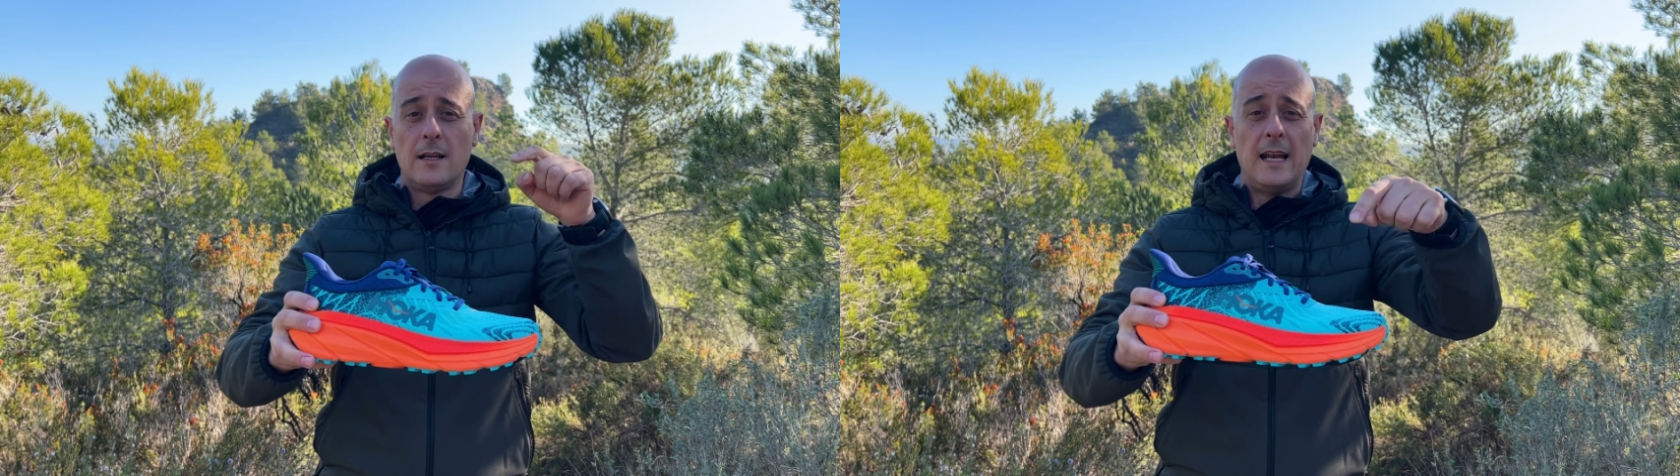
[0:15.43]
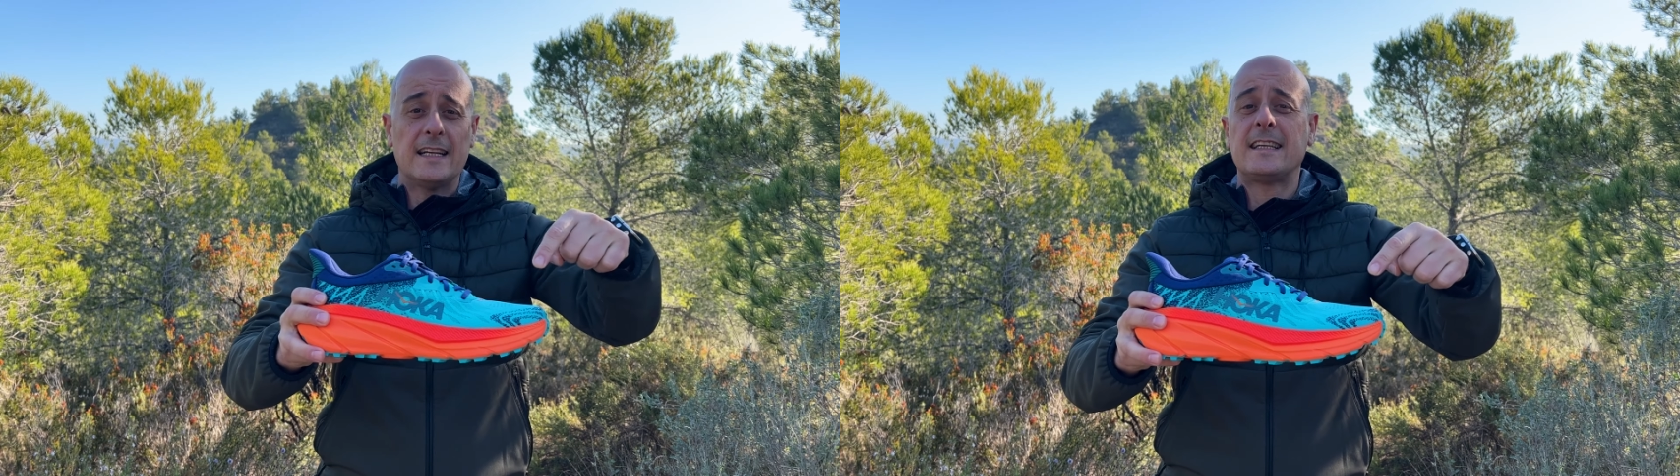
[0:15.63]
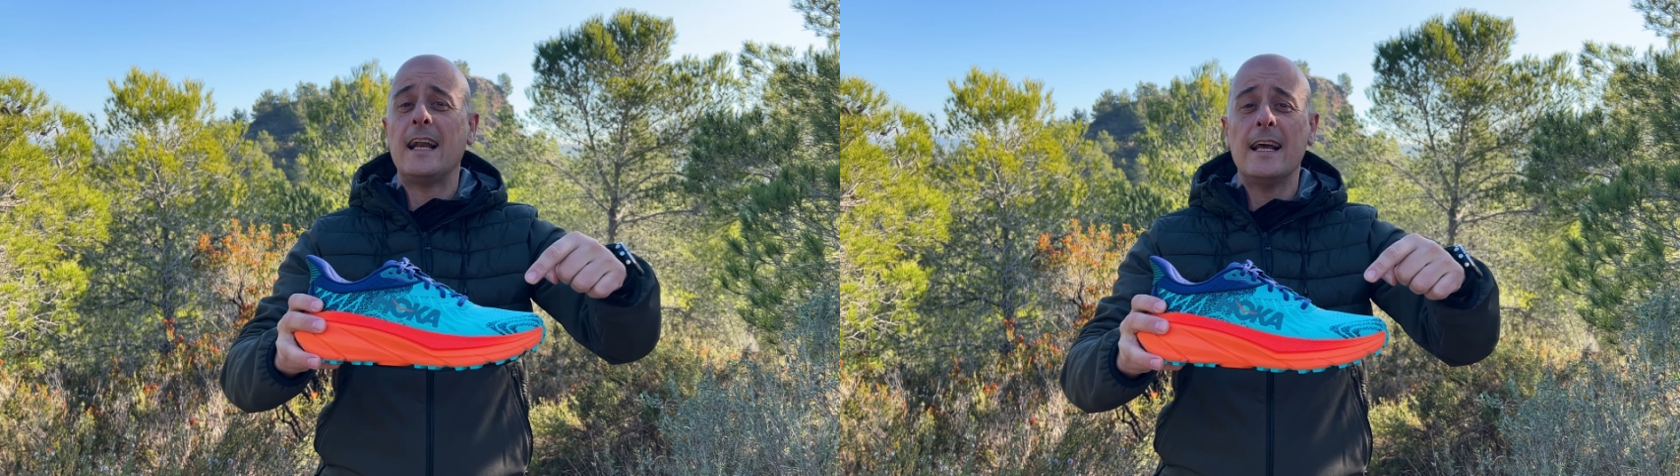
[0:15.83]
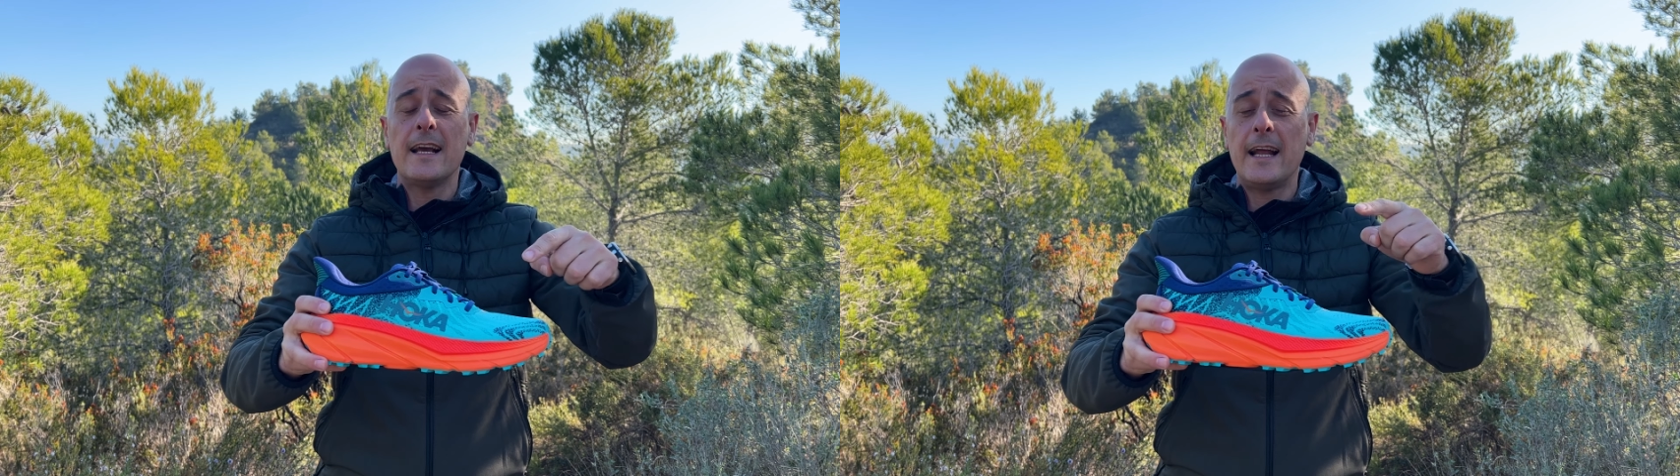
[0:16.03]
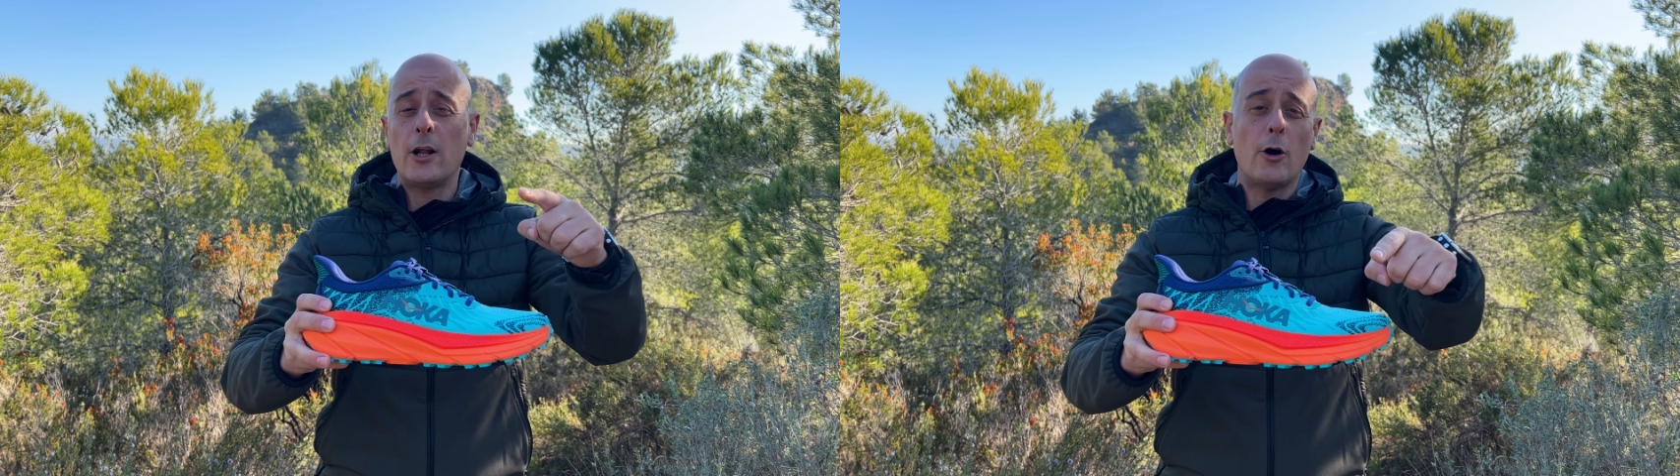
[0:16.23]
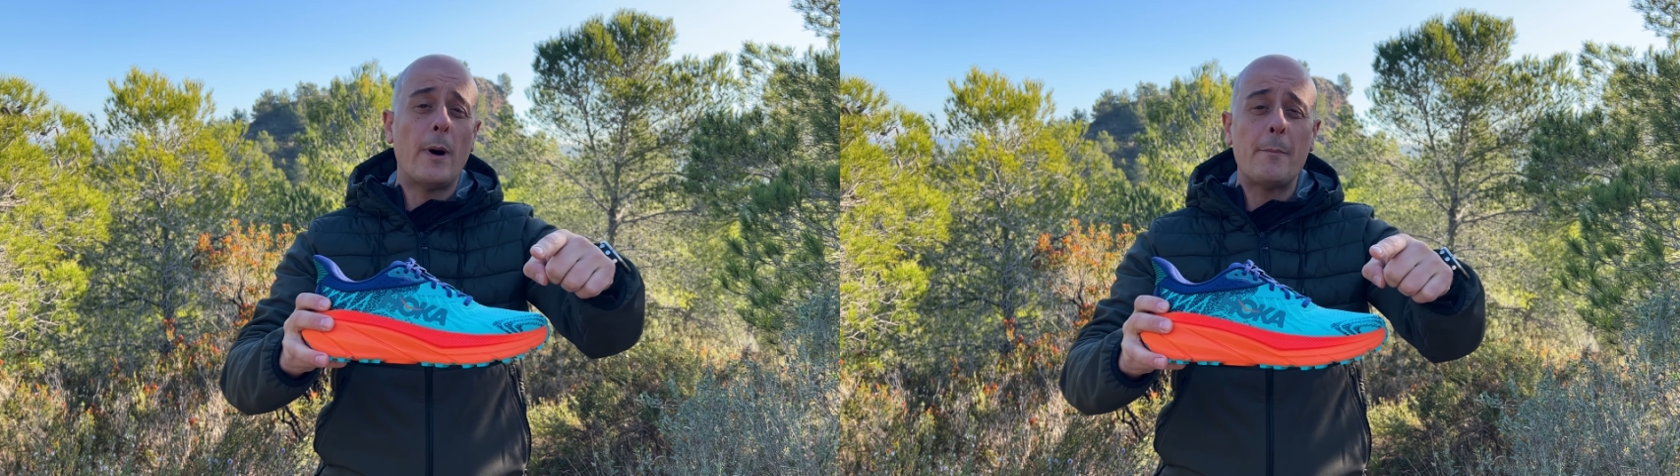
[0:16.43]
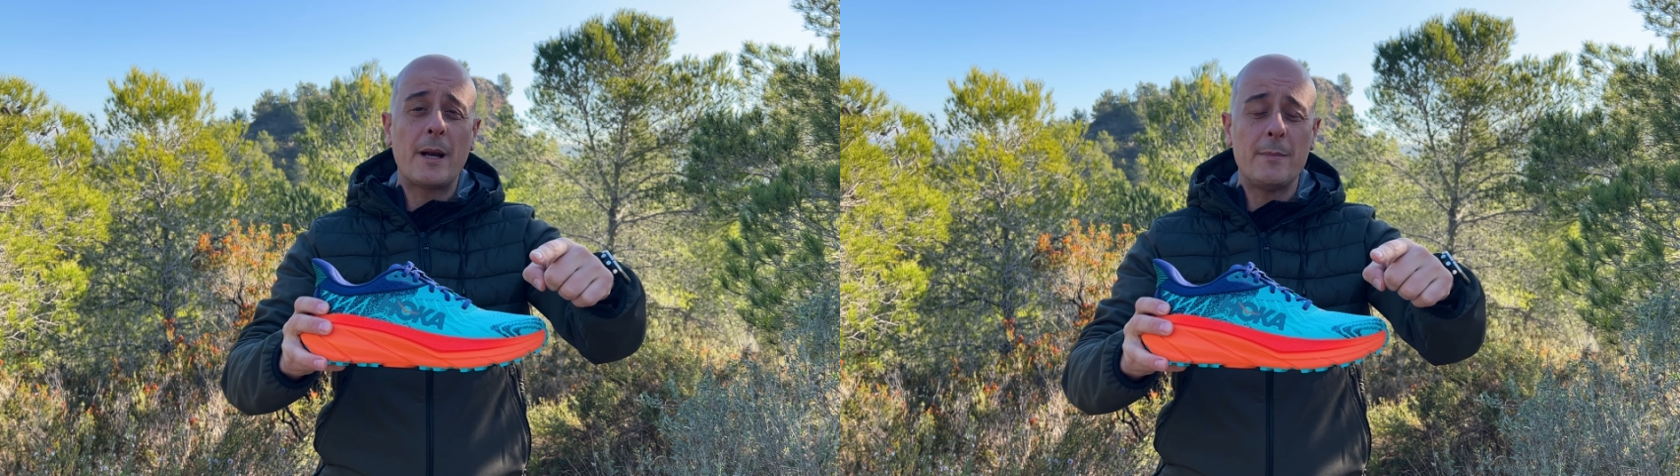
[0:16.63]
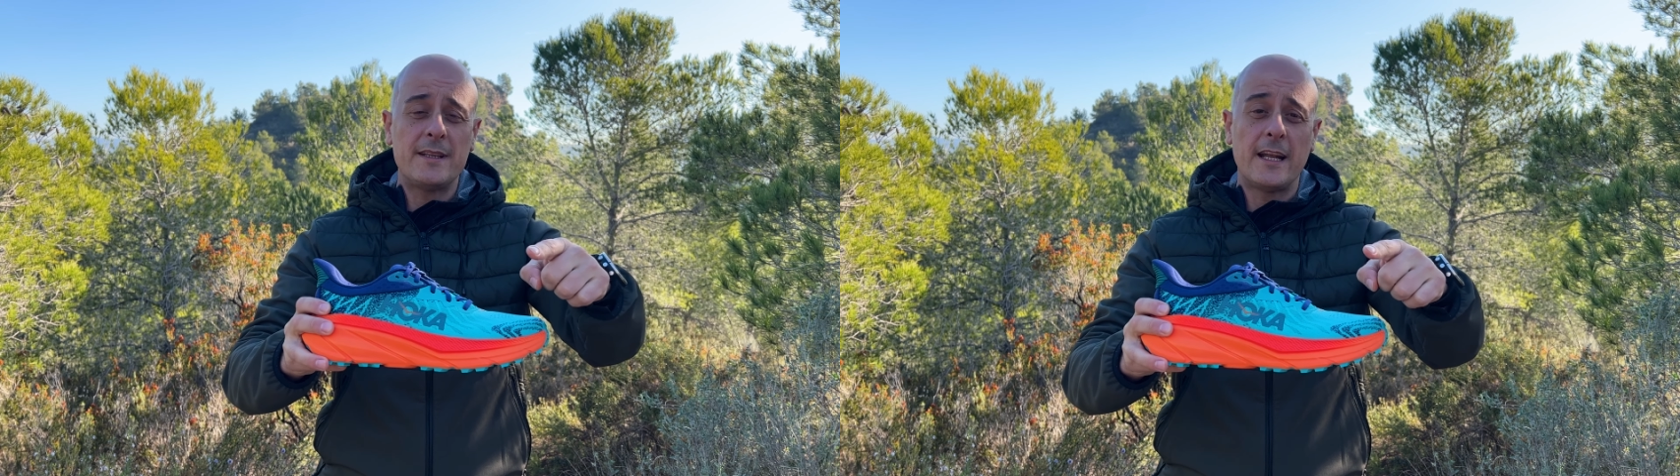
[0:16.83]
La Challenger os va a
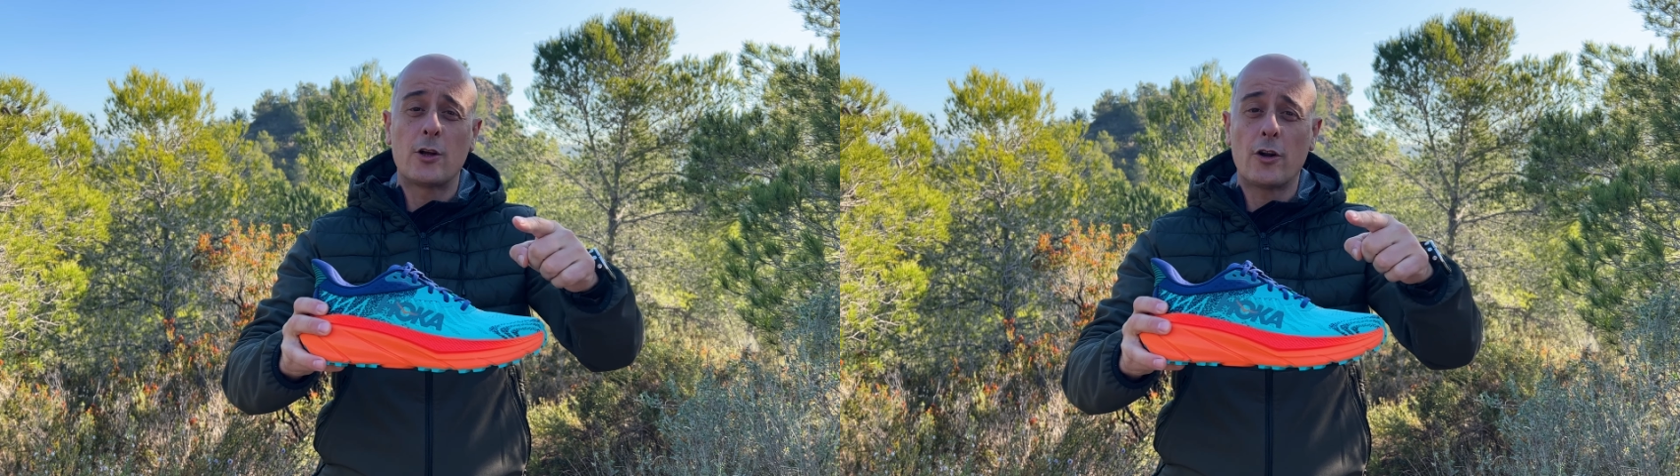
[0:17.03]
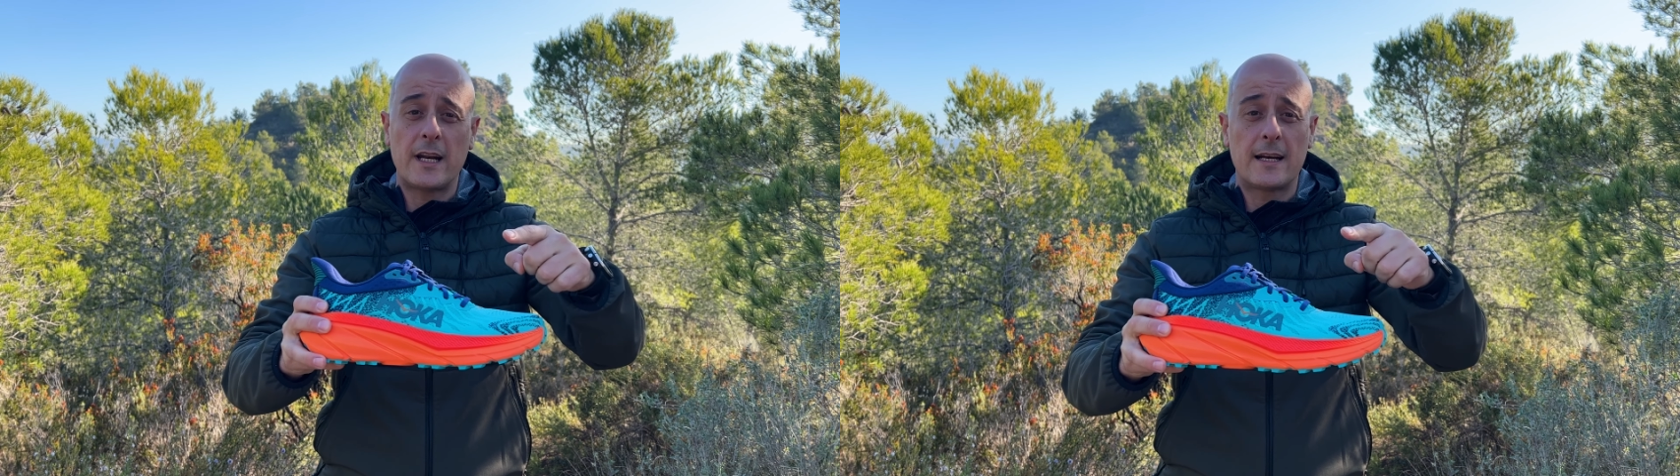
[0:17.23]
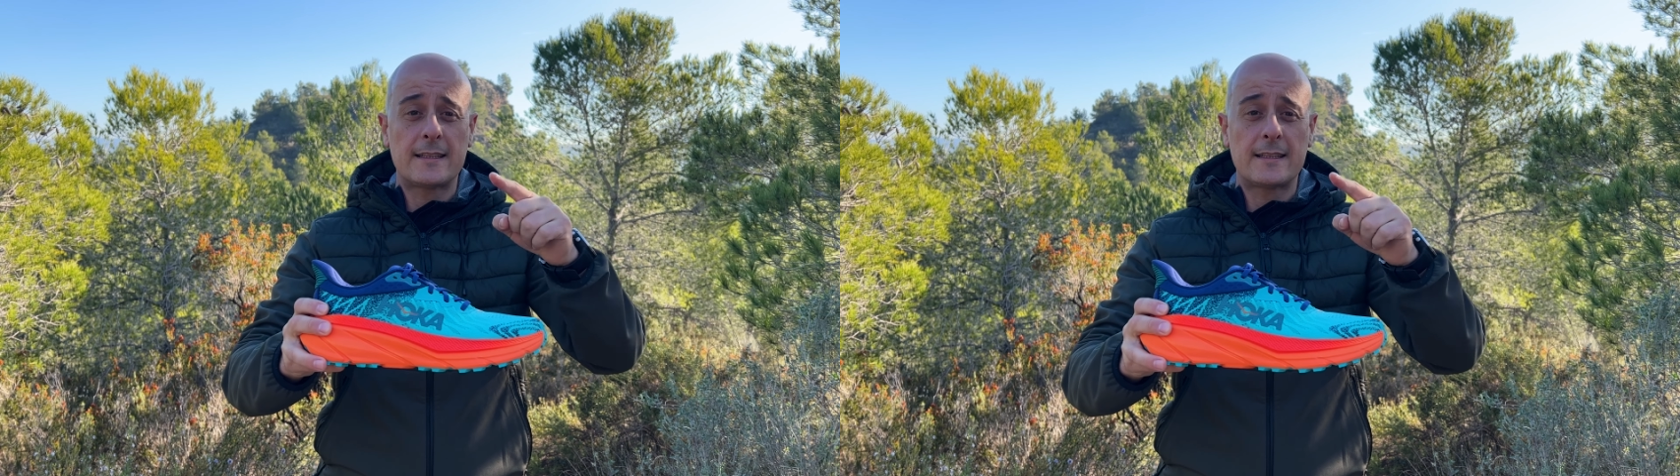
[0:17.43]
permitir correr